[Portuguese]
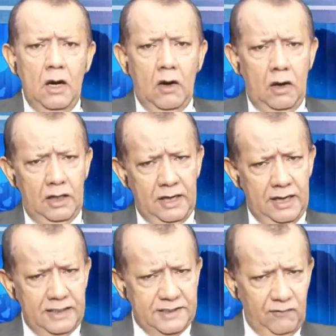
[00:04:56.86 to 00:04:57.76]

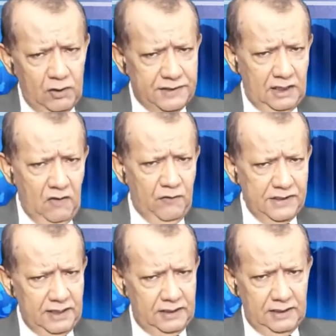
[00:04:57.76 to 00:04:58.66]
Olha, se você não
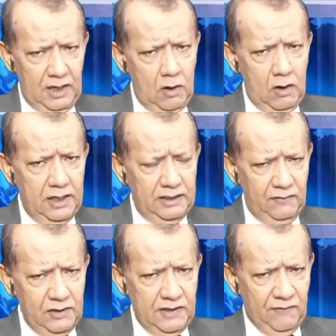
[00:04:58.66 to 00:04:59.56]
fez ainda, é hora
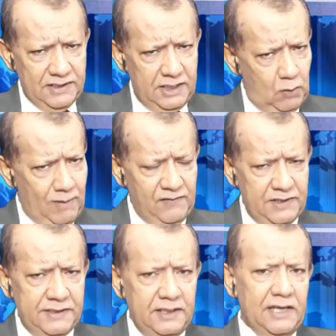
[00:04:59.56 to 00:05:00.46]
de você fazer uma
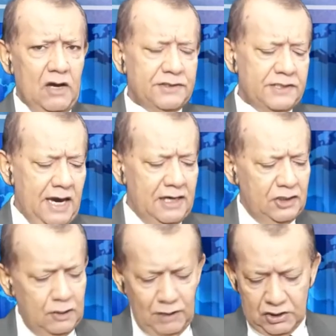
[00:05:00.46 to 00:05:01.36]
visita ao
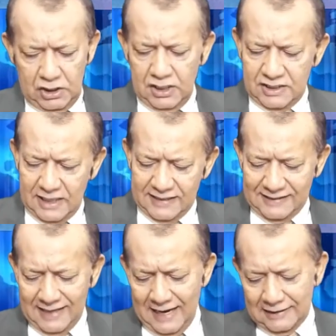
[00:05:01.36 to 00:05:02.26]
site Medina
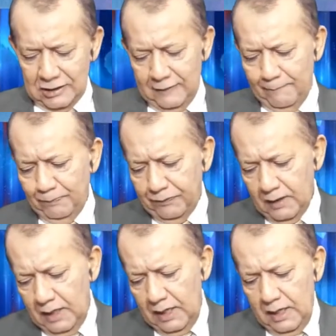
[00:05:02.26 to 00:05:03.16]
Jazade,
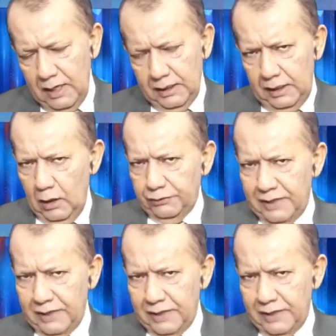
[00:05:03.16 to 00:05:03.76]
que é o